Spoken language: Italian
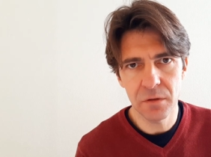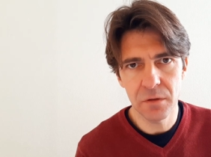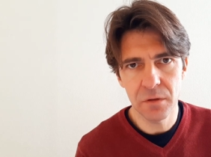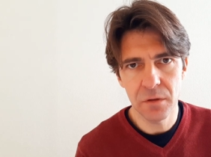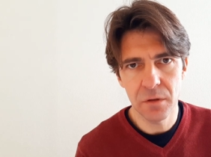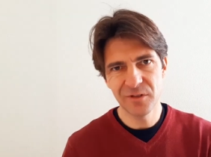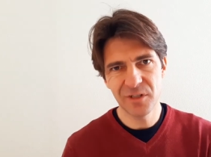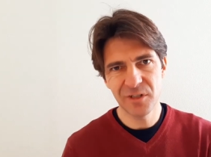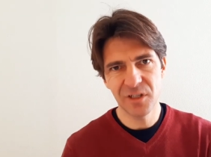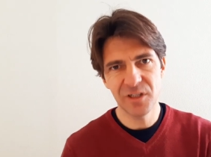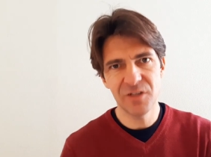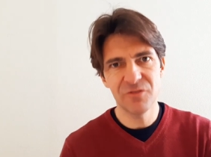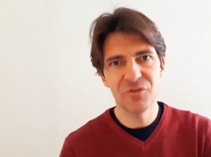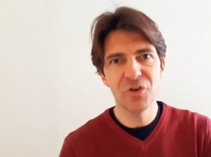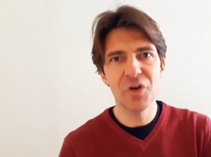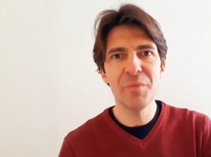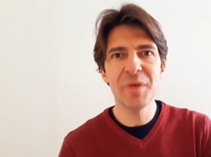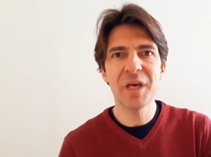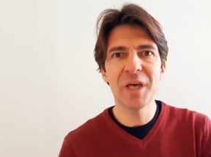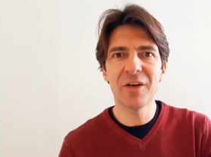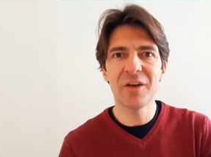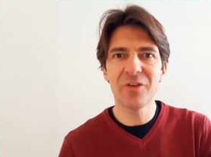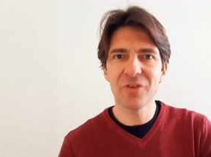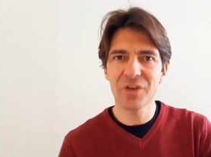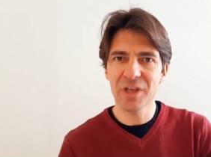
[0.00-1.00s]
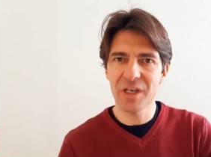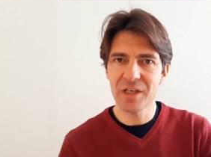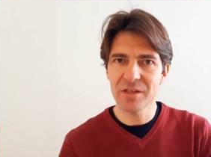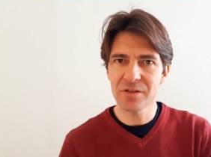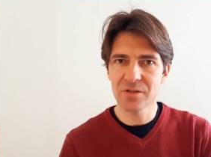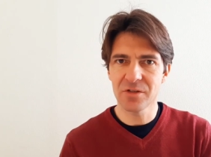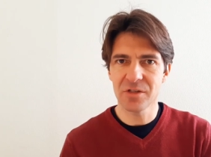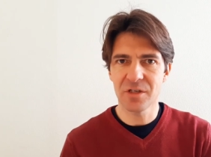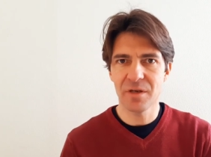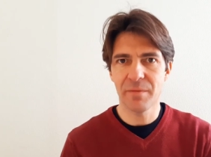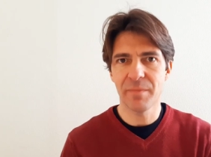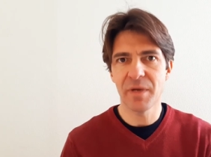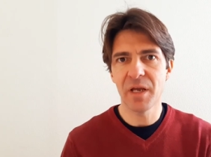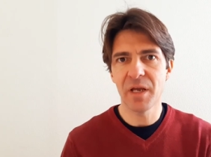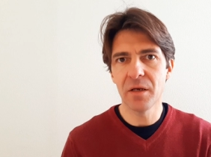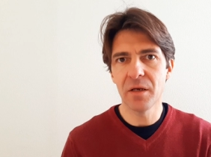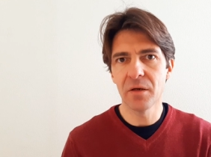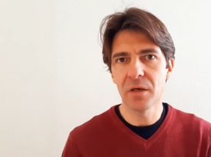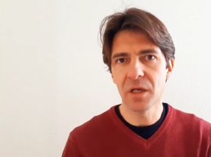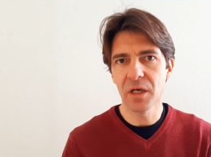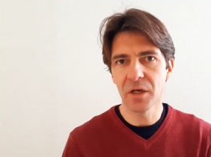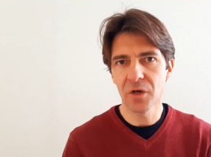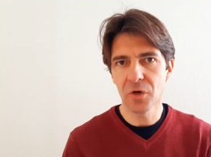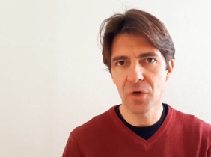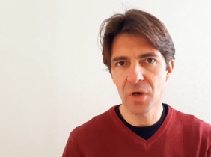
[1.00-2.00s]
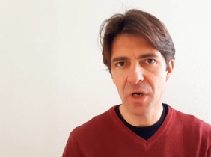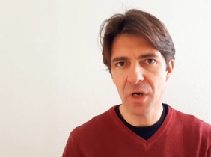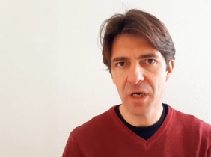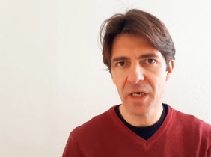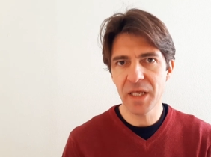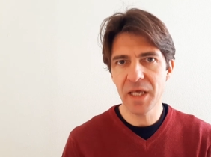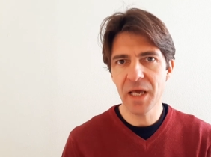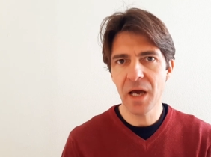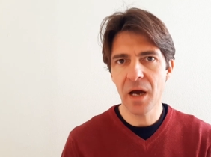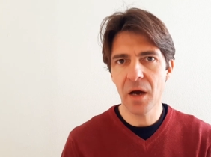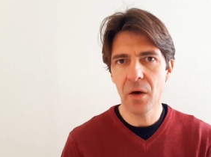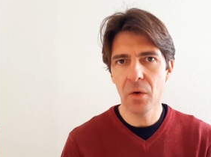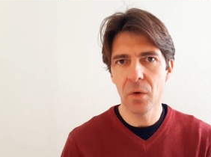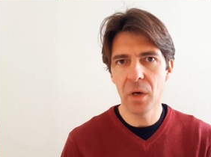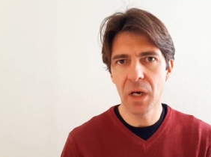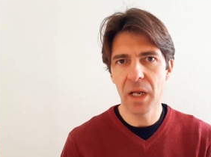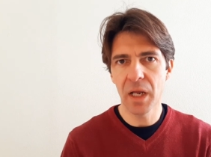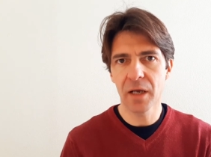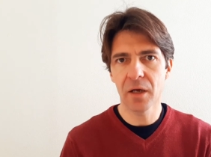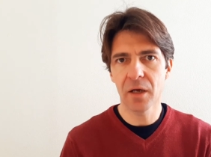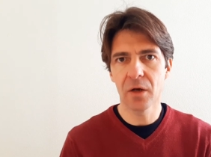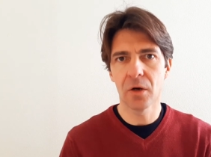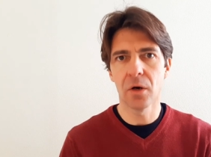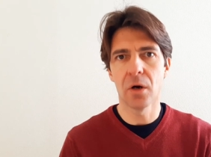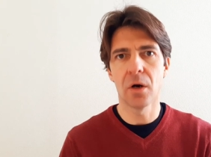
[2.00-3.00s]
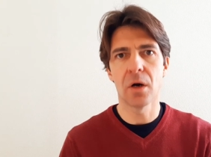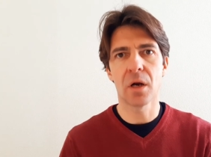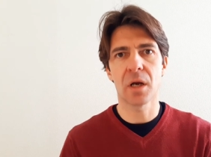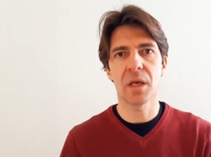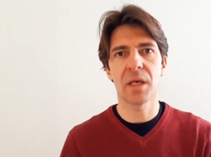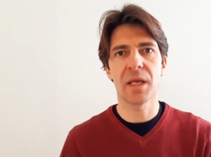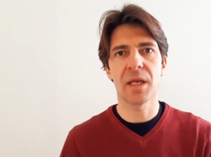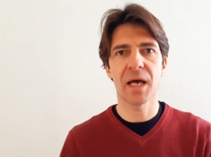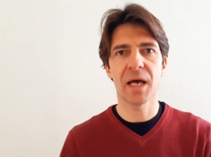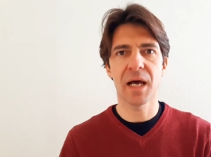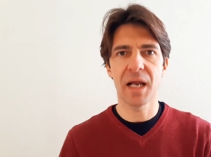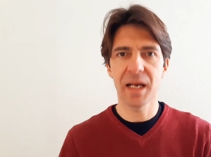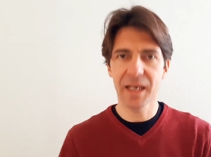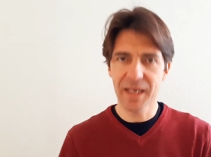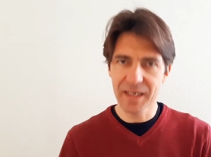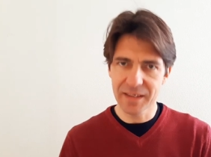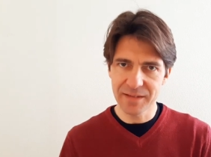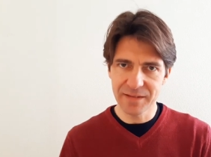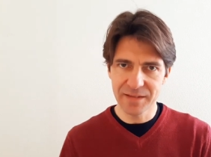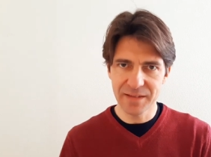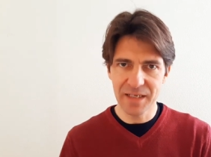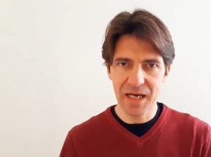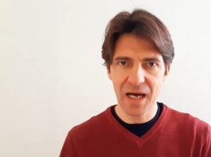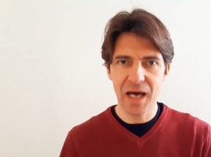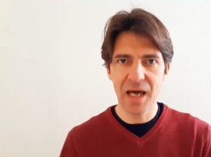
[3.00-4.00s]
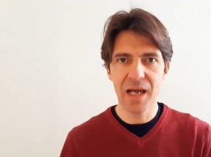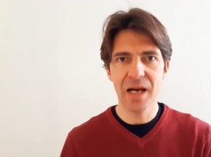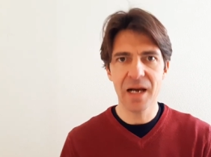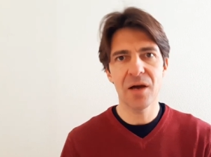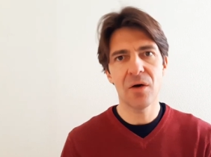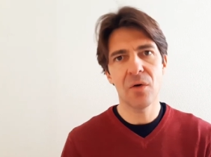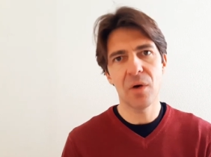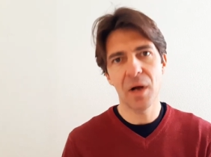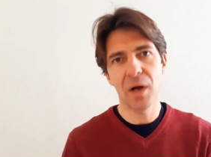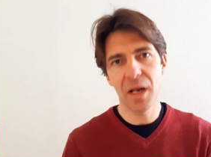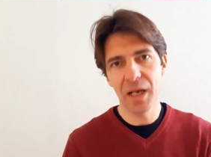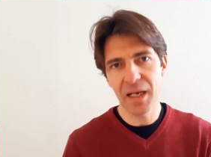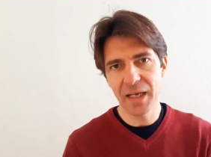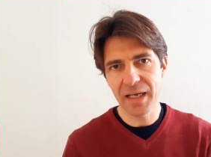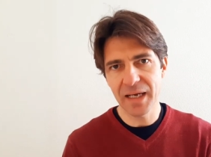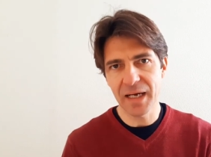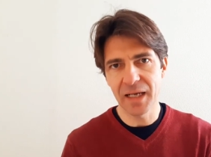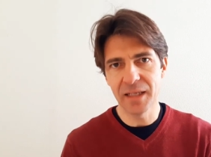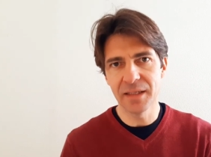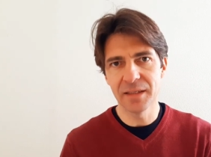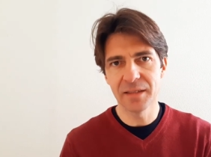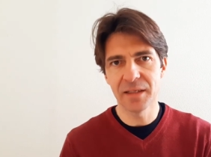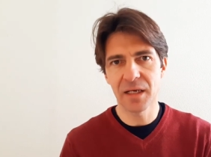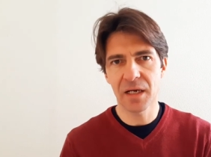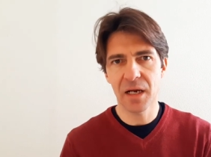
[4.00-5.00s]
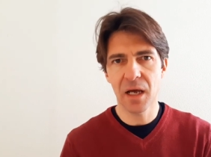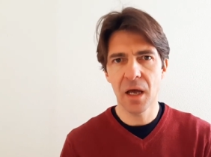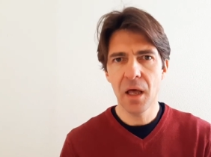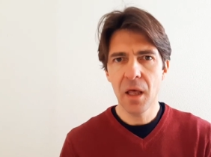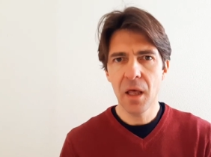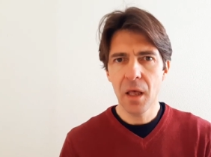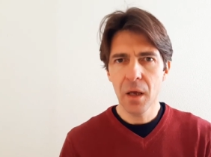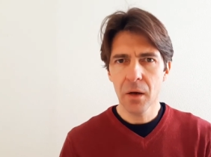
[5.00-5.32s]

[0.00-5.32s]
Molti di voi mi hanno chiesto se è meglio le cornia o le cornia, alcantara o alcantara.